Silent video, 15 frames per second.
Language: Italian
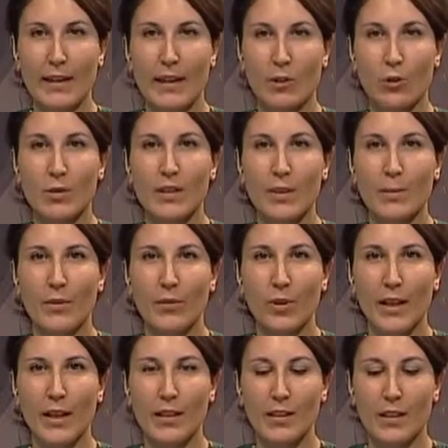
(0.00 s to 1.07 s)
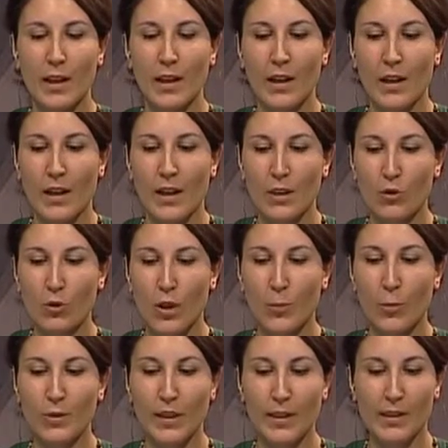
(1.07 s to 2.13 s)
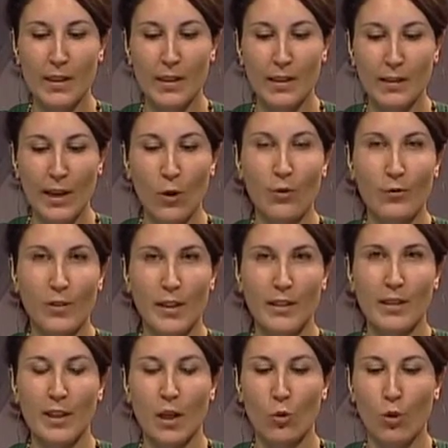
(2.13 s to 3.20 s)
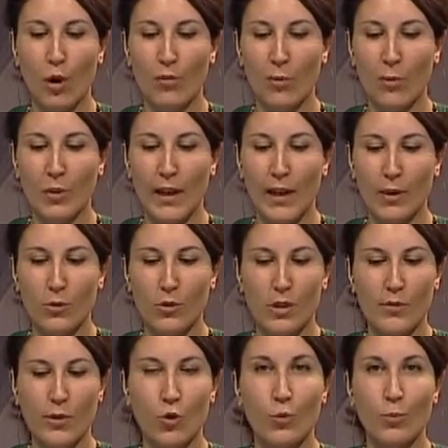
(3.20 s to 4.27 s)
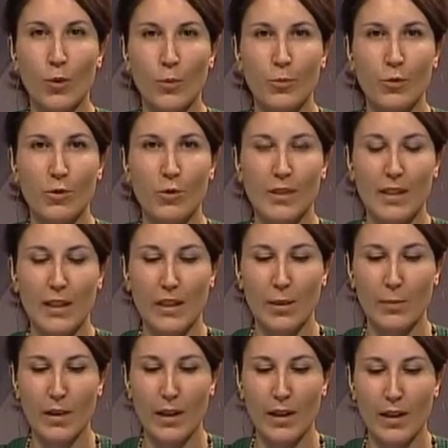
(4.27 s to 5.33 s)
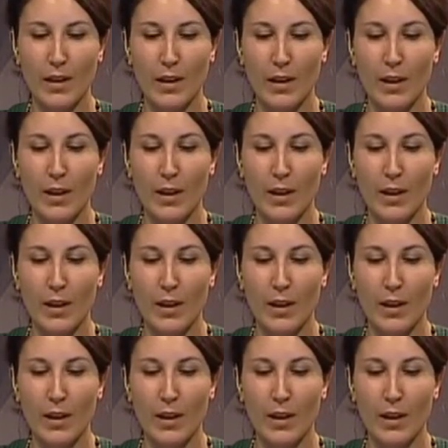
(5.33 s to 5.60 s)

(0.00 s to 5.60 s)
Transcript: la consapevolezza sulle potenzialità offerte da un nuovo modello di sviluppo più sostenibile.